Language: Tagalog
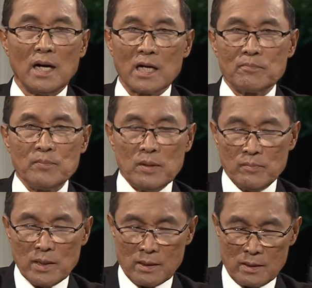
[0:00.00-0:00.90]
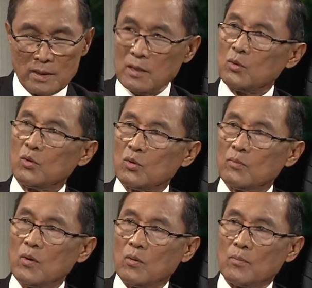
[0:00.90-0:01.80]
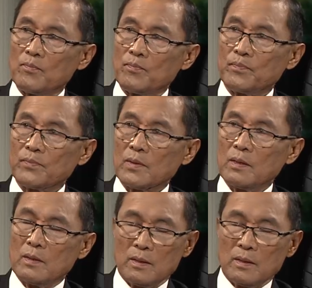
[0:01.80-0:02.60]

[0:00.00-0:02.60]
Agbibiyag da dito lubong mm.